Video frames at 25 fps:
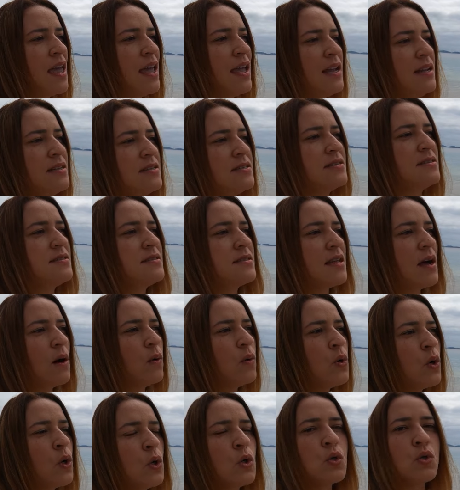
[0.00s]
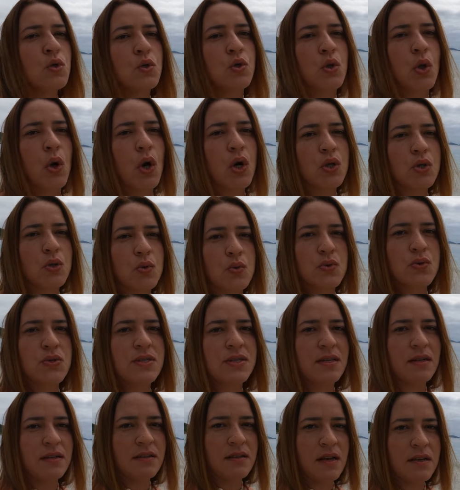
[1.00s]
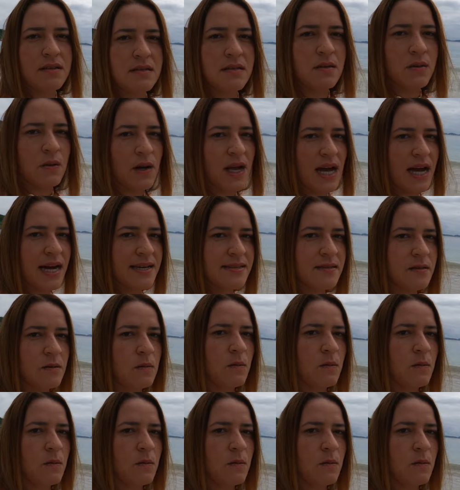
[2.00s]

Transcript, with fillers: eles estão todos 35 reais,